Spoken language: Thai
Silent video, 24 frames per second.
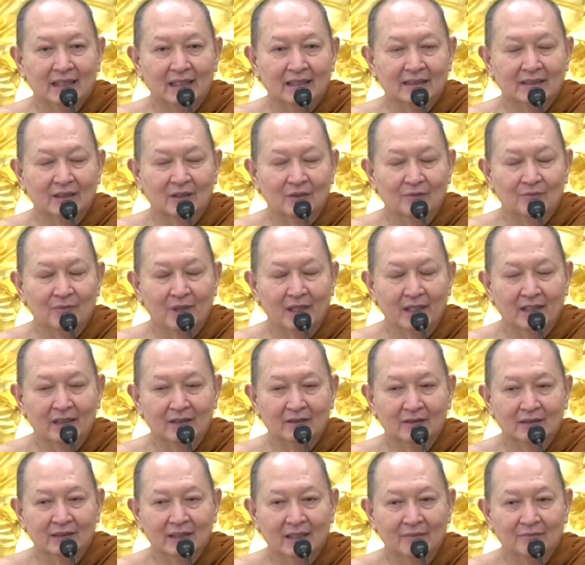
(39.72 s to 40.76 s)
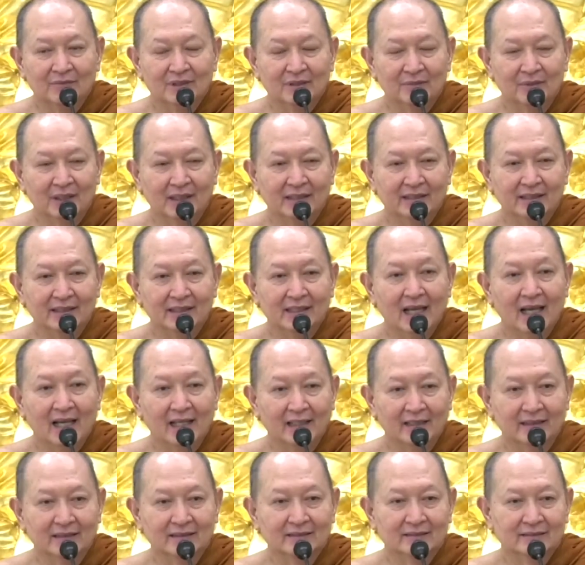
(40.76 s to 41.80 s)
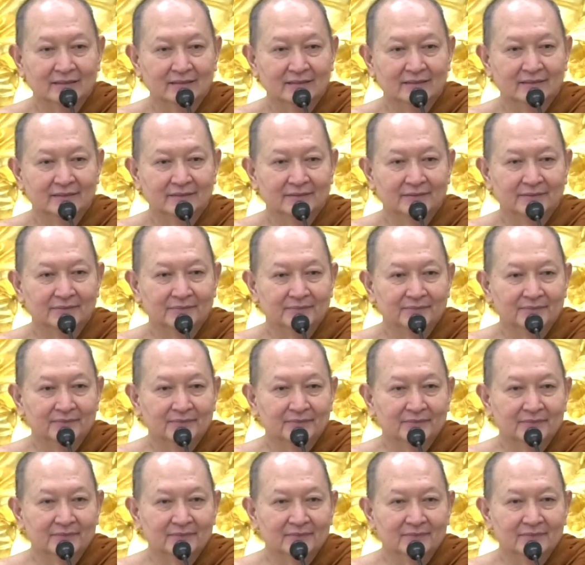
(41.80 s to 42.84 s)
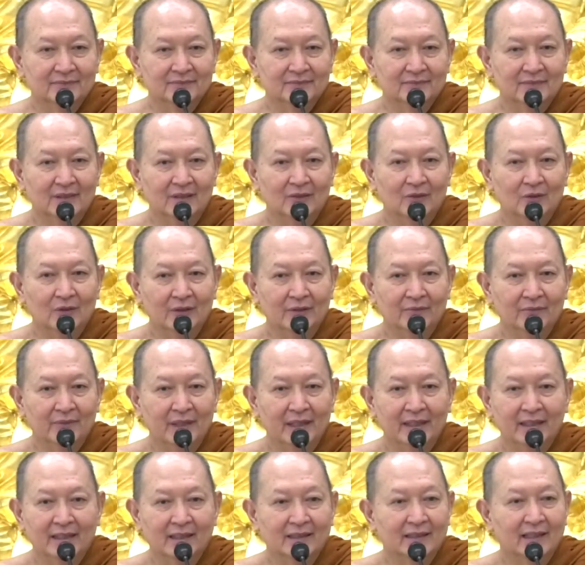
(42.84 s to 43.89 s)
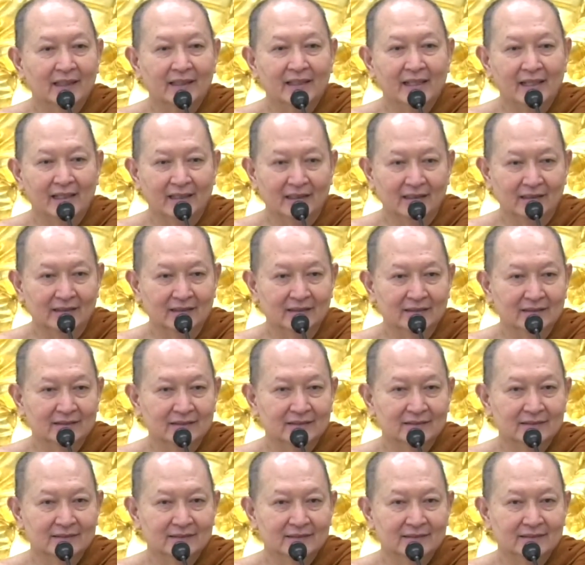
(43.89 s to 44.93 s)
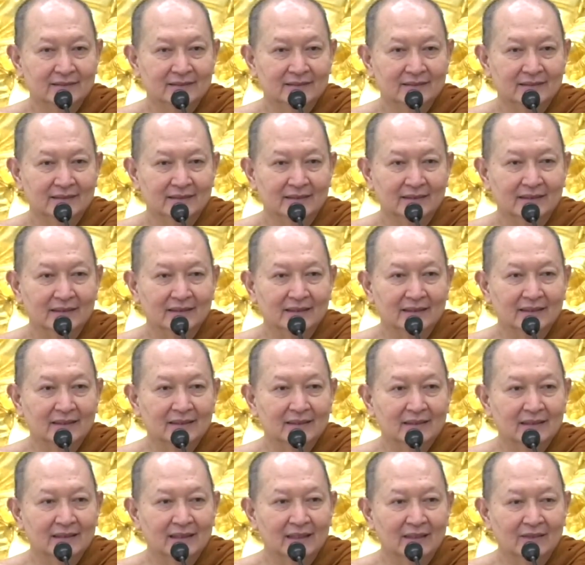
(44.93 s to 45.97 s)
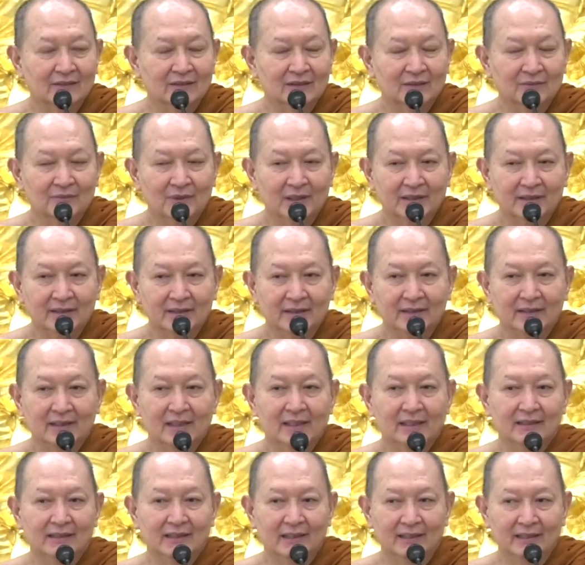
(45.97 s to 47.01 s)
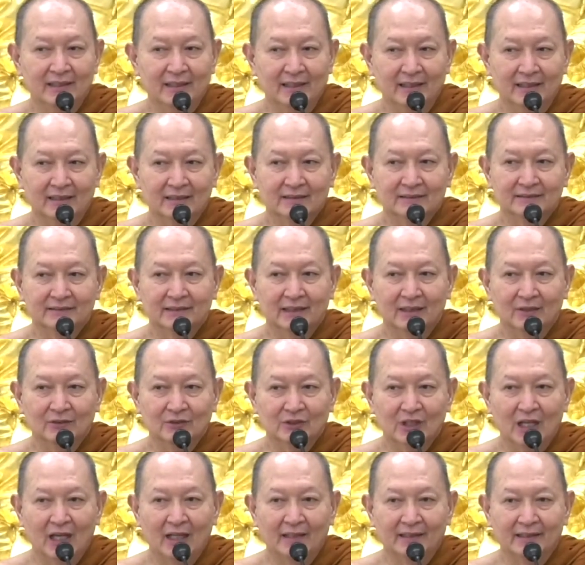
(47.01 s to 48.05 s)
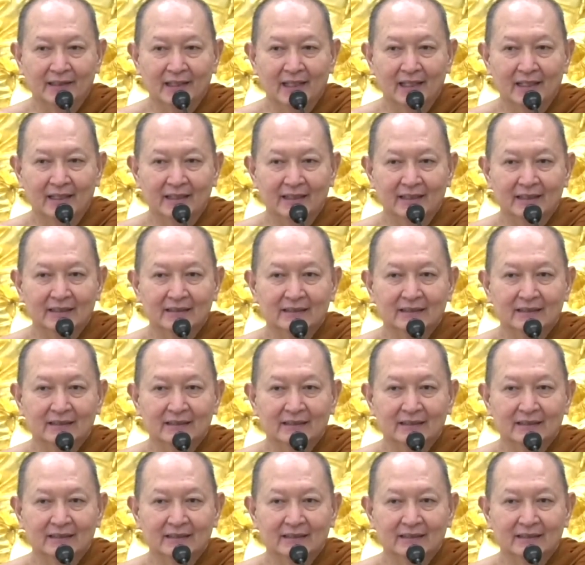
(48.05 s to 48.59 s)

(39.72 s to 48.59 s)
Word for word: ชาติต่อไปเราก็ทำสมาธิง่าย บางคนเป็นตั้งแต่เด็กเลย เข้าสมาธิได้แต่เด็ก เข้าฌานได้